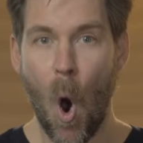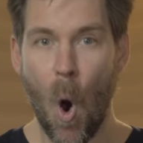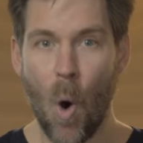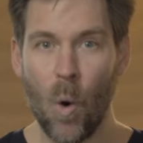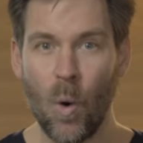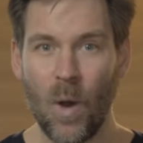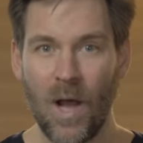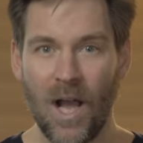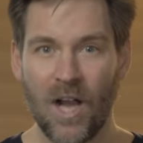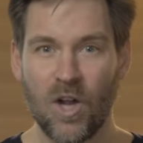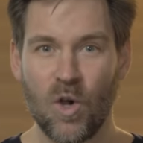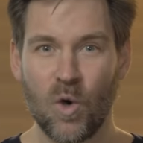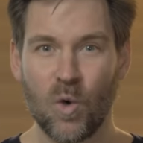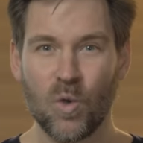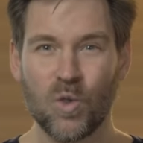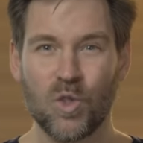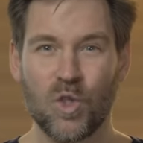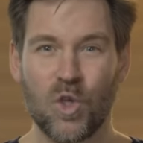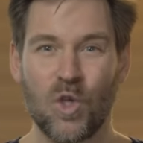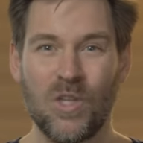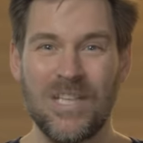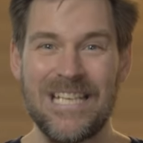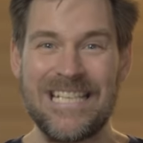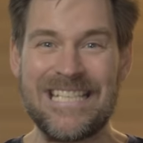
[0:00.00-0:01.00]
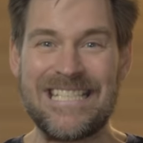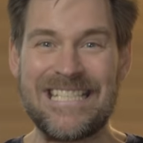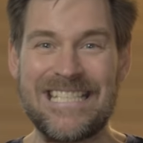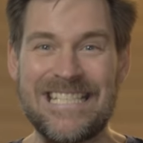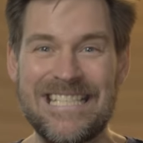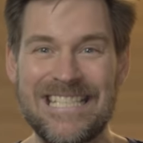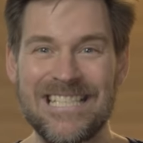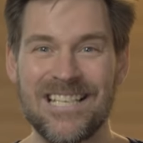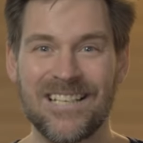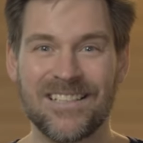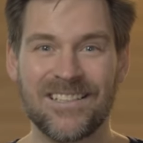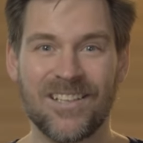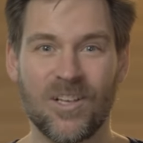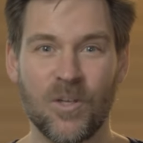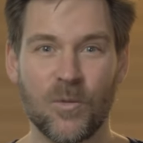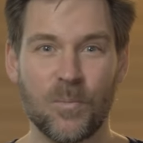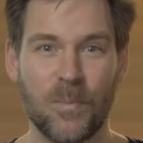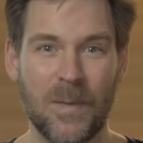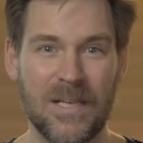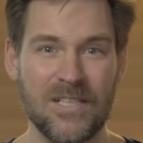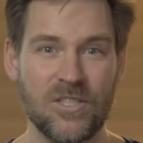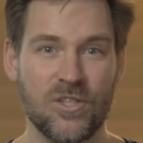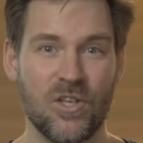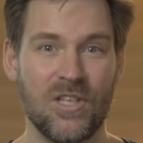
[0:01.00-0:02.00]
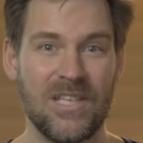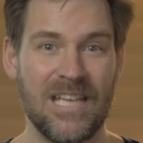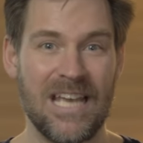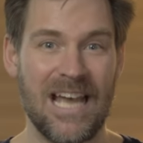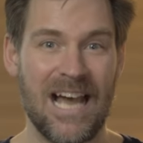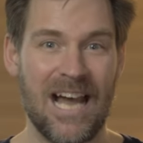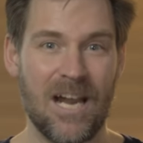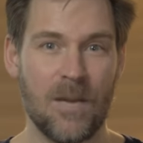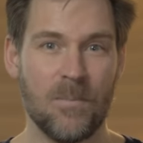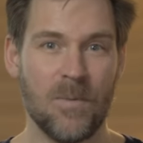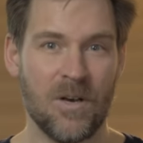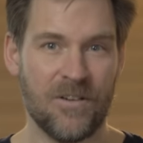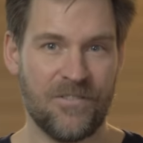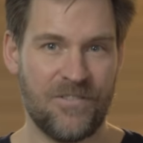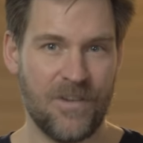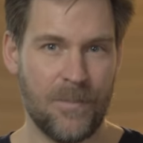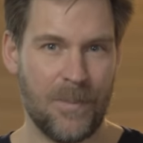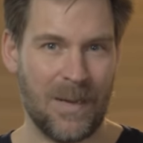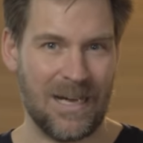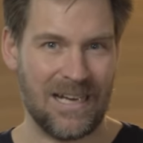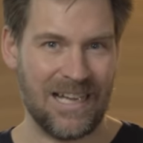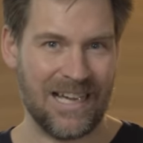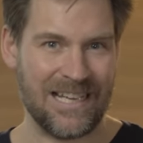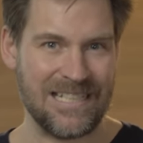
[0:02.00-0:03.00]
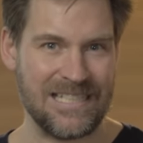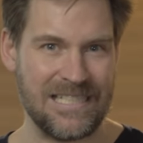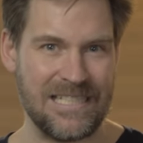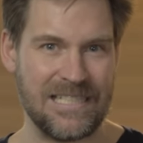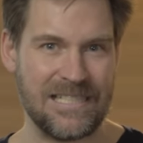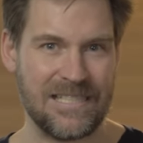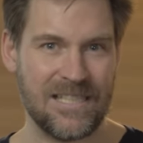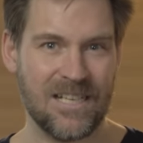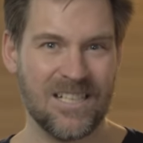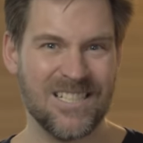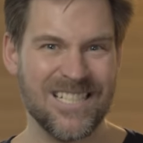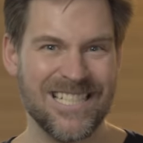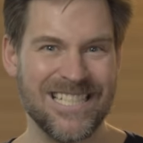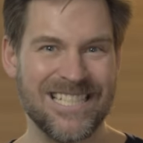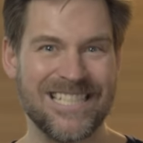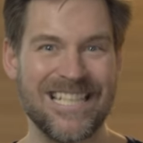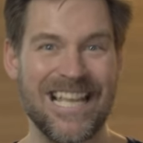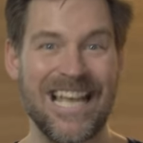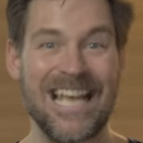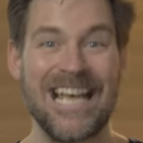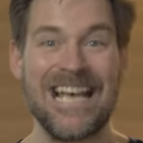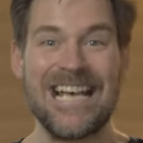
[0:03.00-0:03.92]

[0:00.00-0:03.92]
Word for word: on raconte que des 630 prisonniers allemands faits par la résistance,